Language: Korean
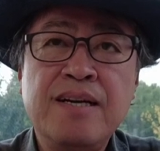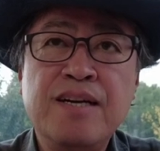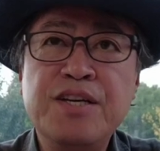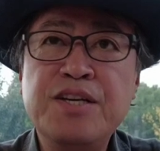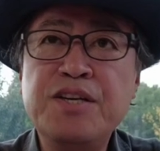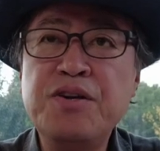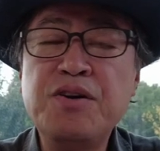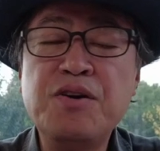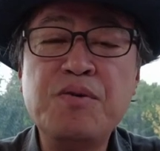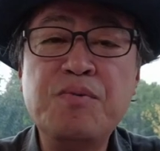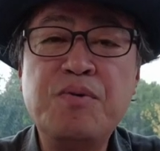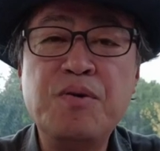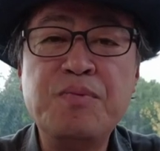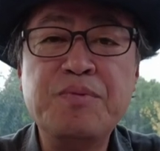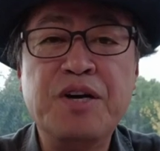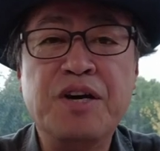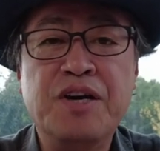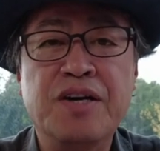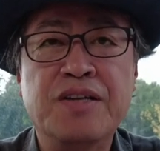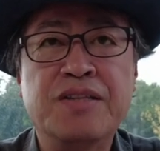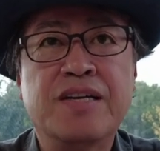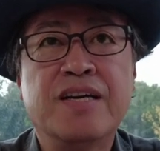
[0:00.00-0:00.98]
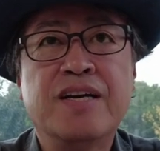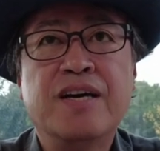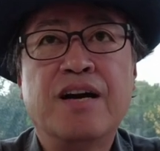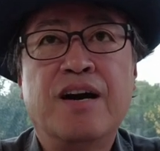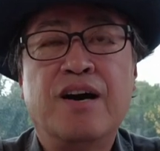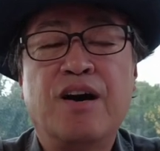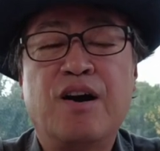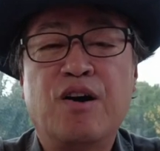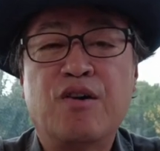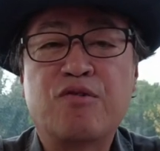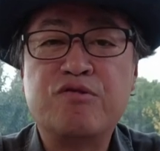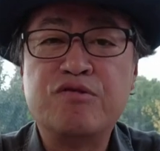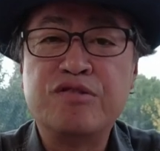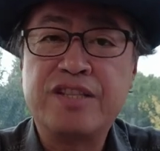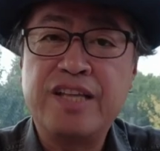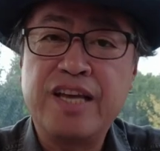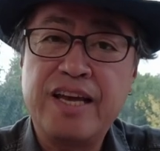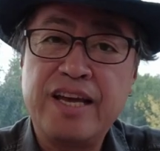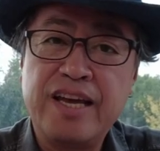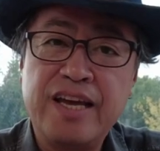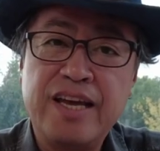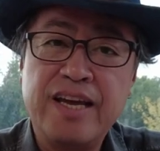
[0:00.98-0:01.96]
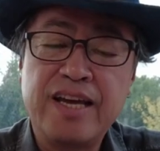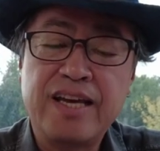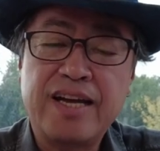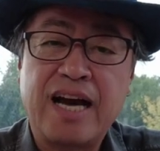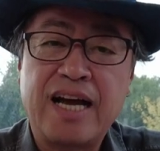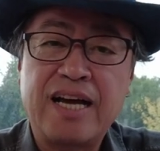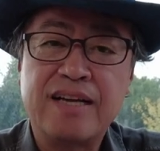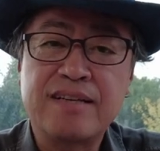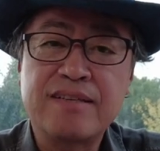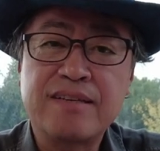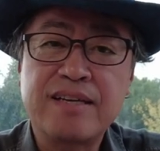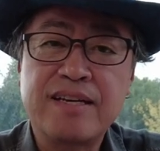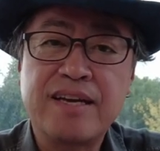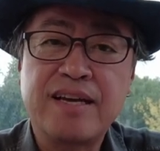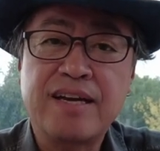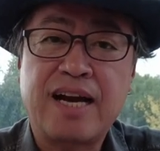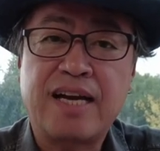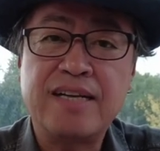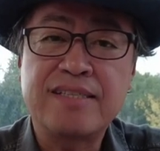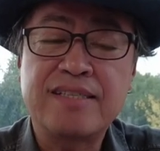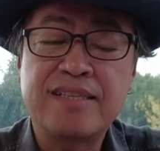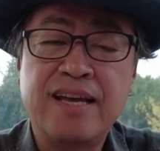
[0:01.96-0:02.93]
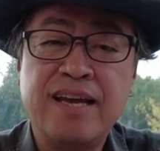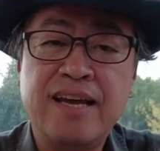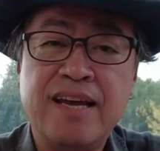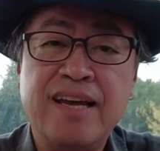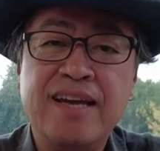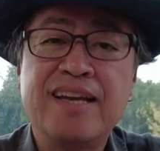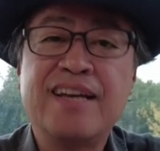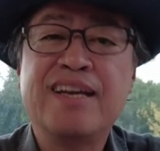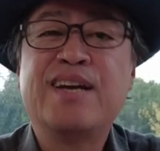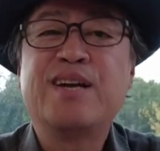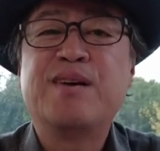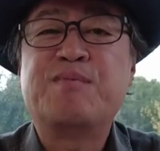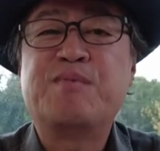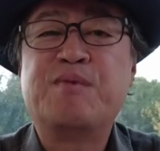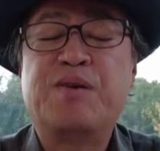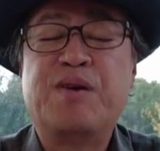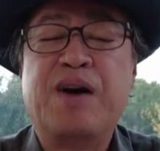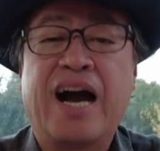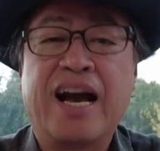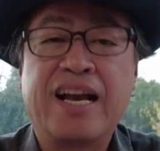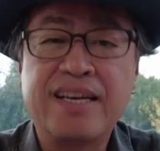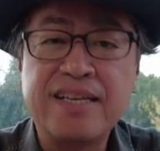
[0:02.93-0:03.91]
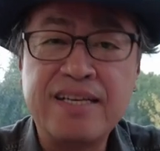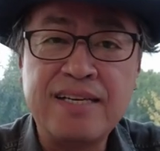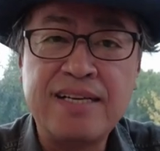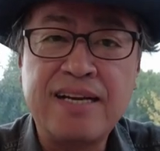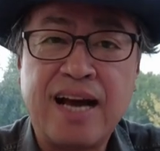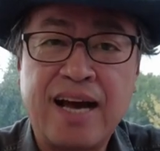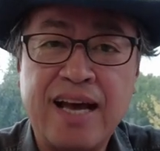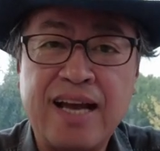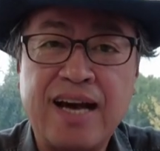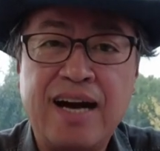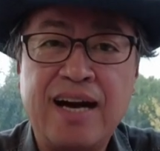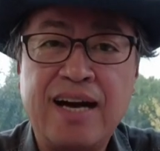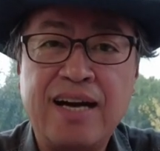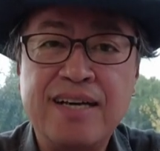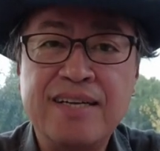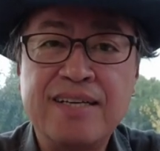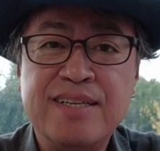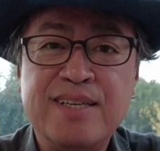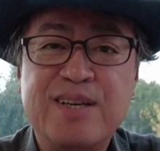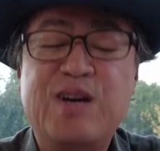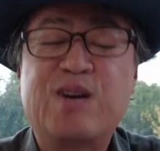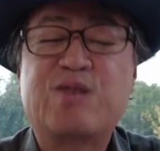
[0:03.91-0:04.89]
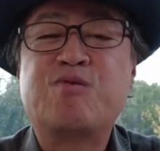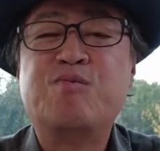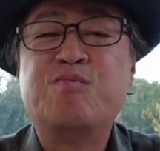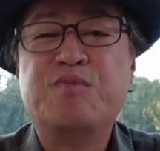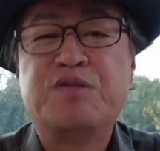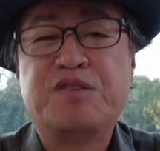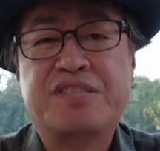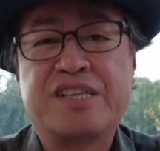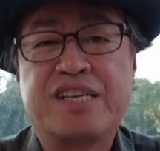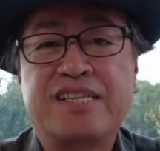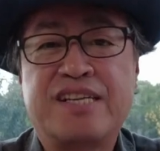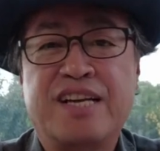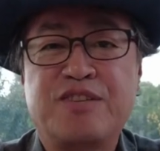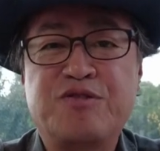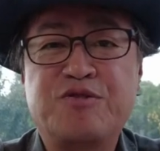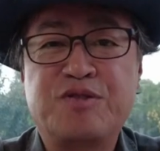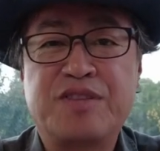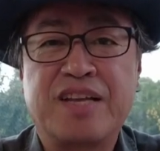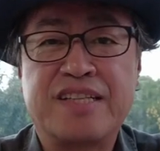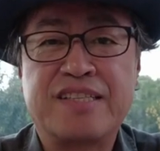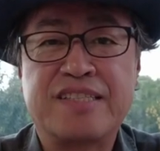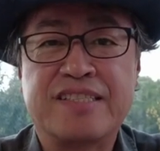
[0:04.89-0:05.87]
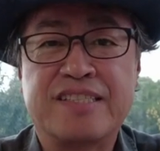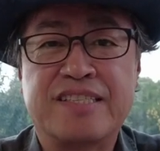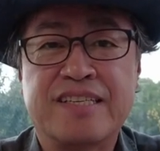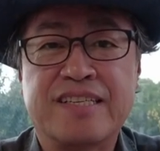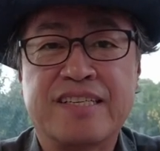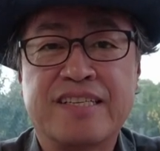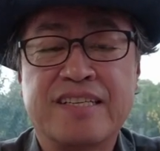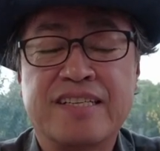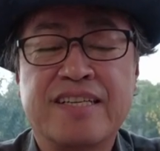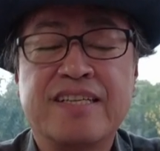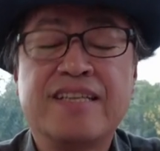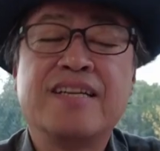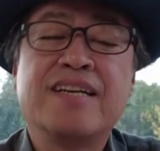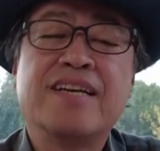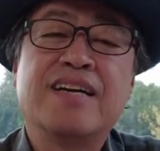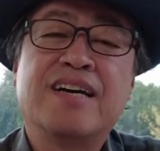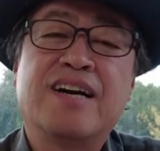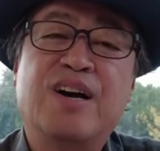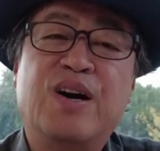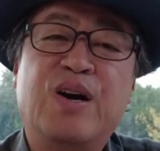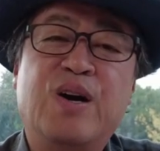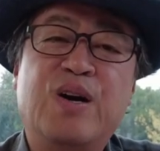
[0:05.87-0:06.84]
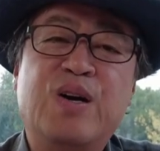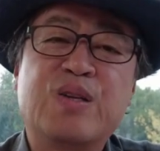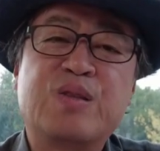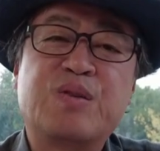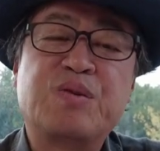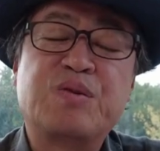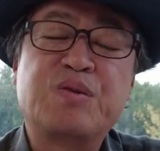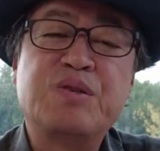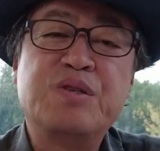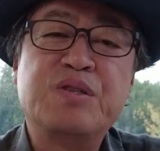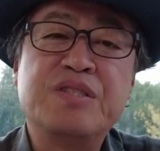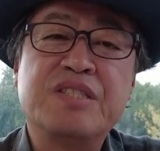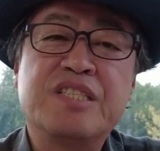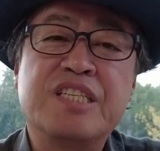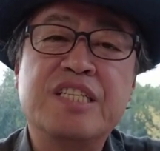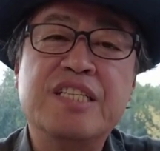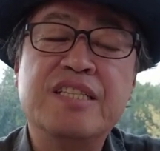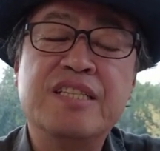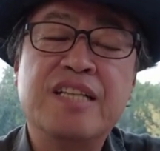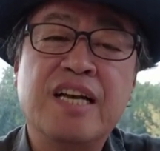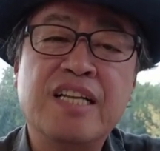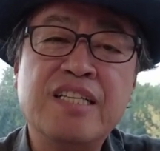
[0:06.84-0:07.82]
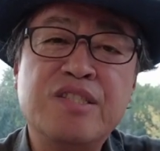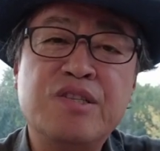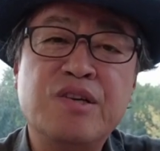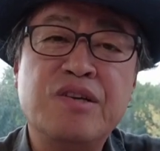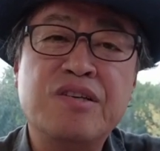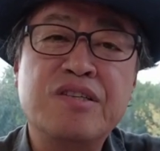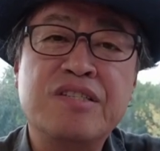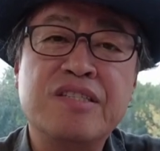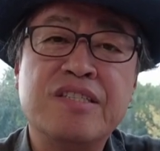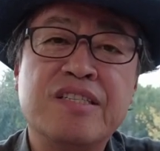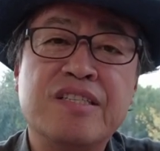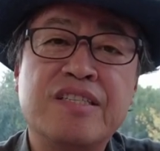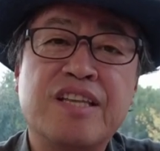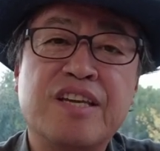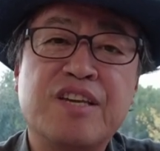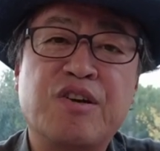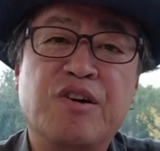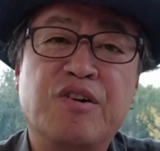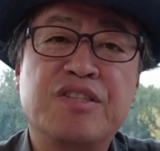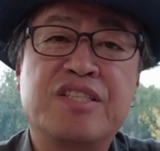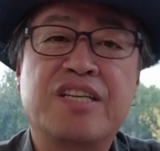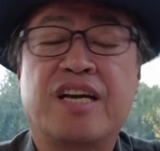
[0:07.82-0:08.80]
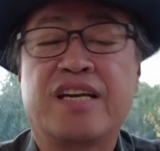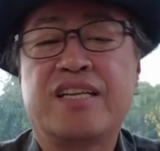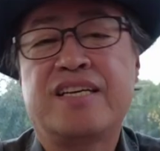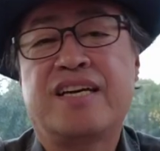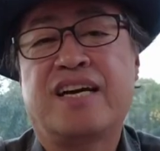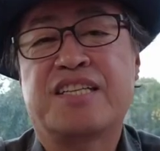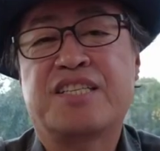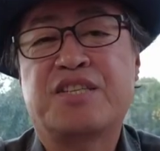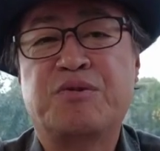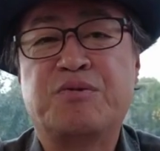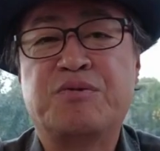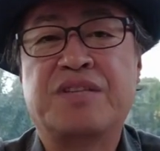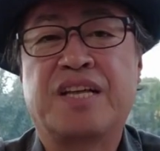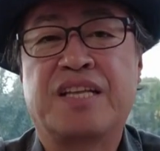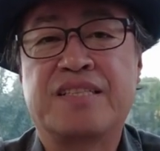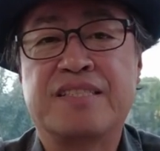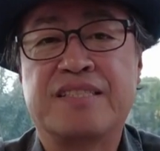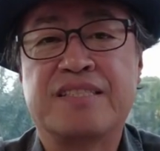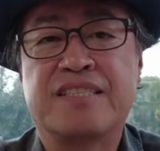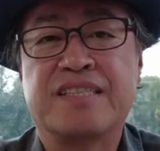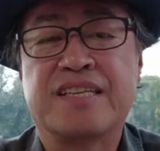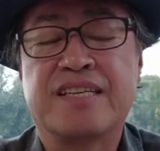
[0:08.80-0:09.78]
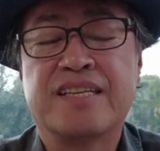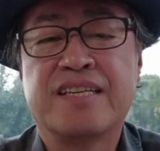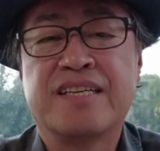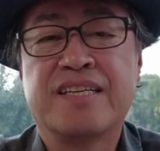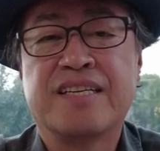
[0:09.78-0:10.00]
이런 거 보면 군대에 갈 때 아이를 낳아야 군면제를 해준다든지 또는 진단서를 끊을 때 경찰이 같이 온다든지